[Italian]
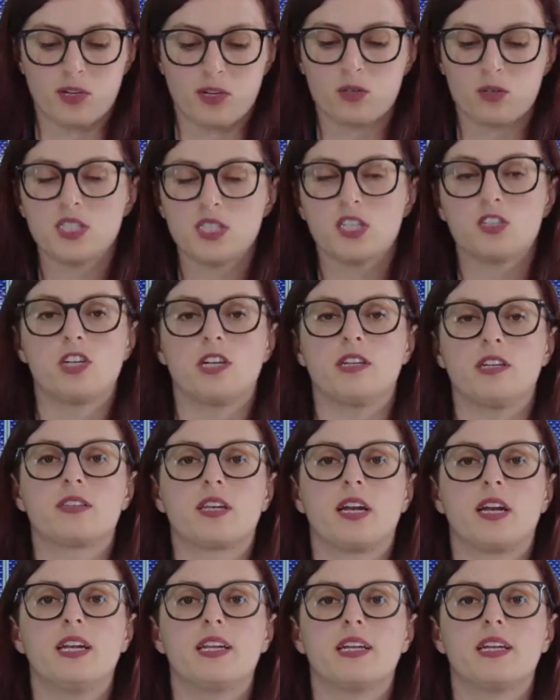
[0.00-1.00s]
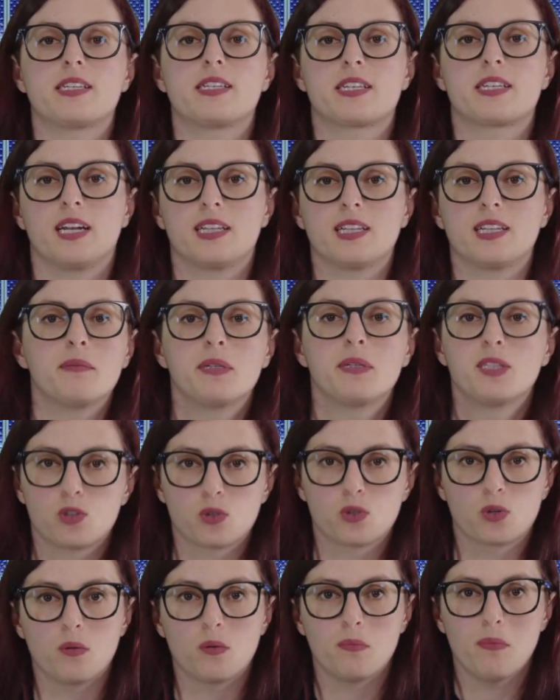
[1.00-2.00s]
ma cosa c'entra il riscaldamento
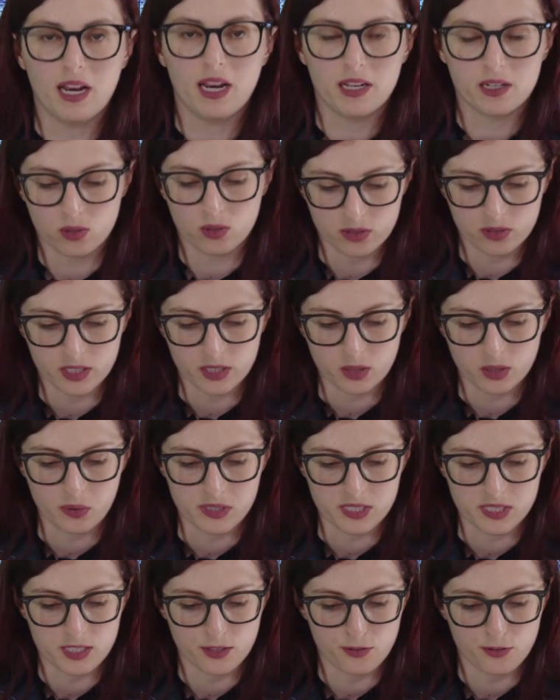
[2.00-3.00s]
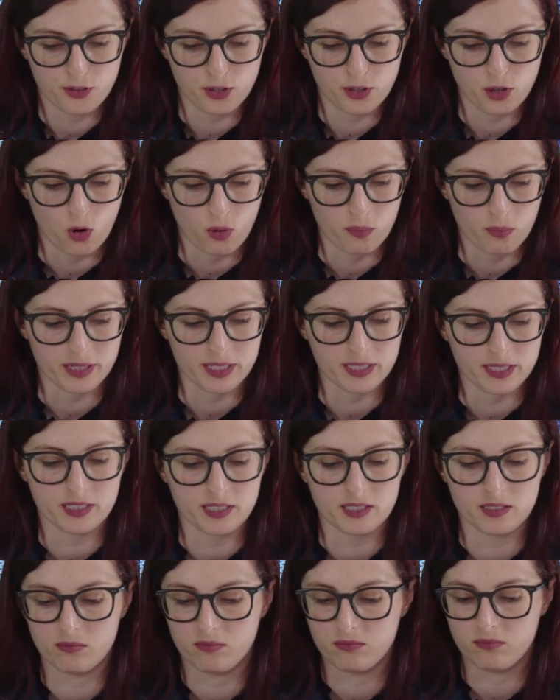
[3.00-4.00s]
globale con questi
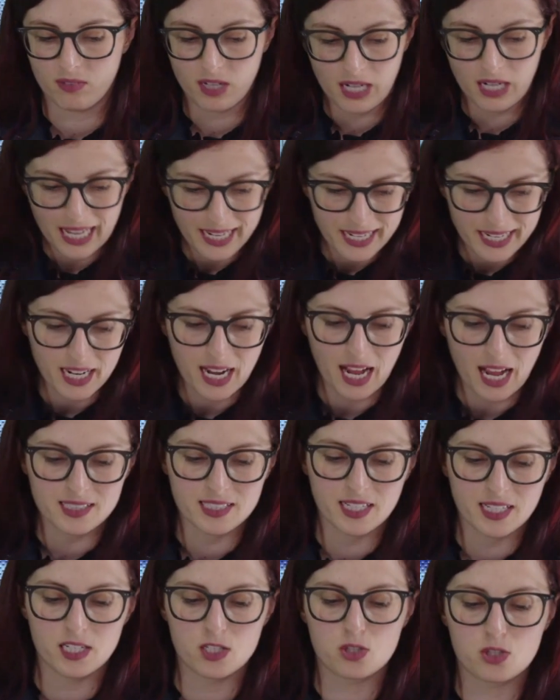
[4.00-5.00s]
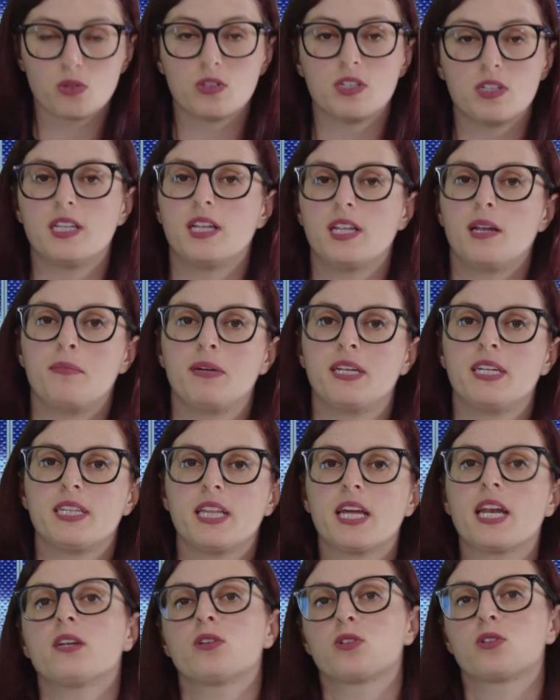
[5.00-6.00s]
fenomeni? Mm, l'aria calda del sud del
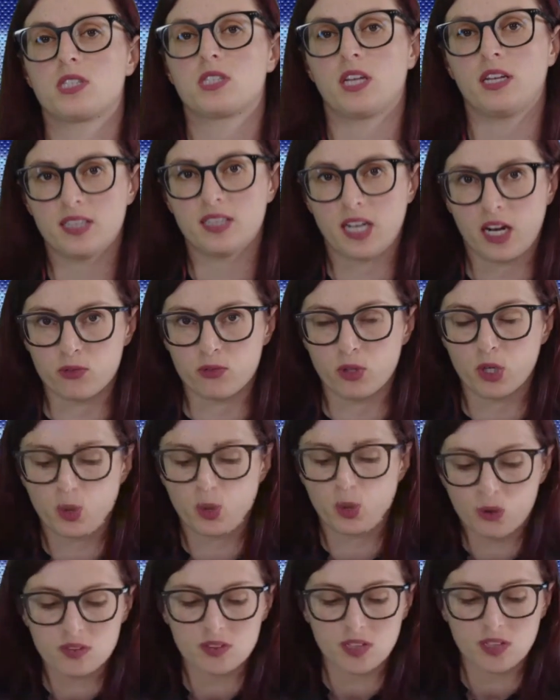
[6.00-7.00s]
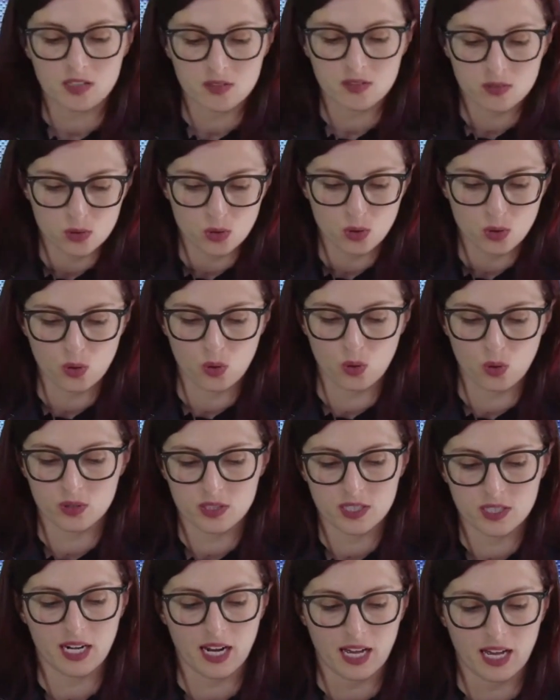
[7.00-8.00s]
Mediterraneo sta entrando in contatto con
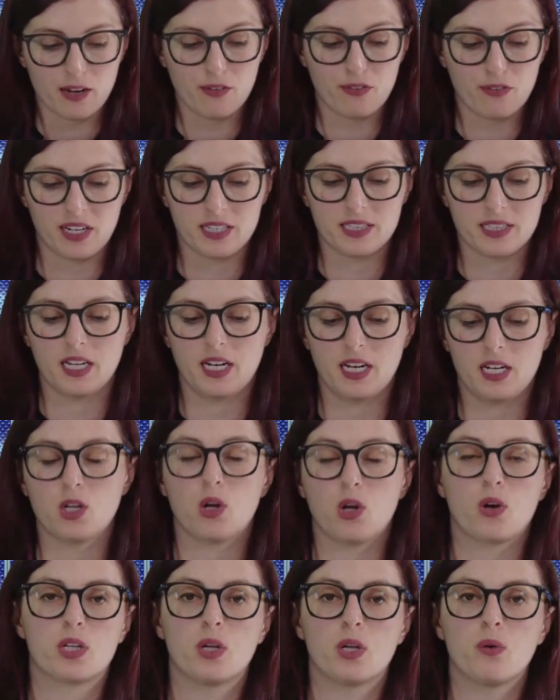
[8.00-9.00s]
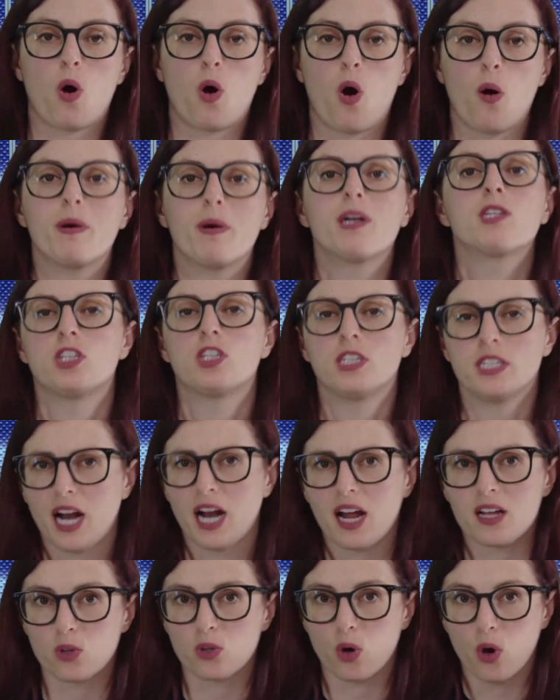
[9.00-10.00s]
l'aria fredda del nord Europa,
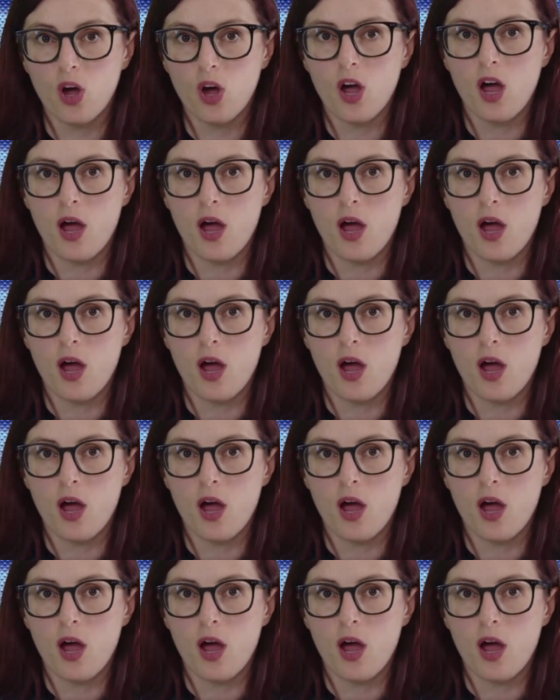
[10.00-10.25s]
generando